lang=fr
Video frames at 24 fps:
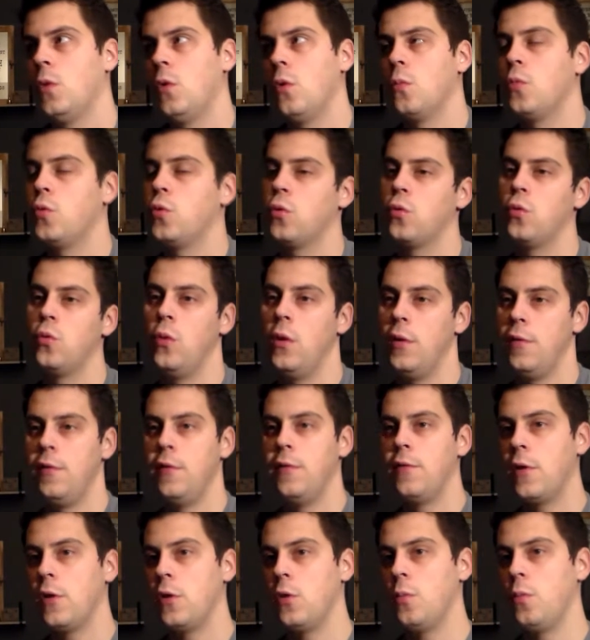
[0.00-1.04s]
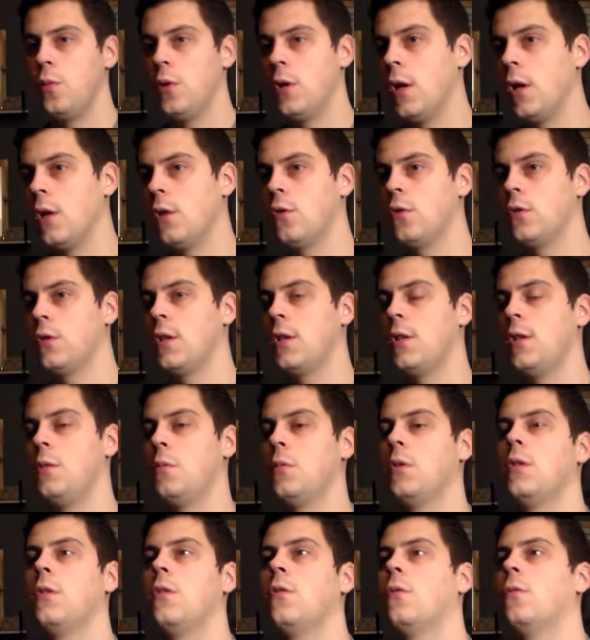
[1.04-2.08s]
comme sur tous les FIFA depuis quelques années
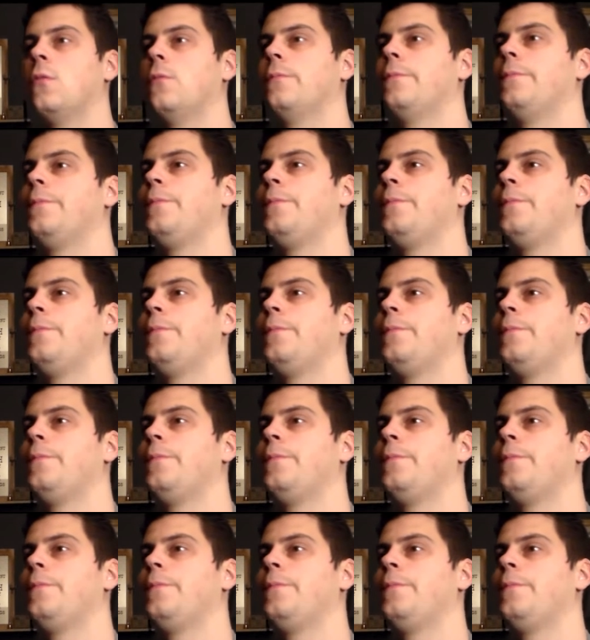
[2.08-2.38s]
maintenant.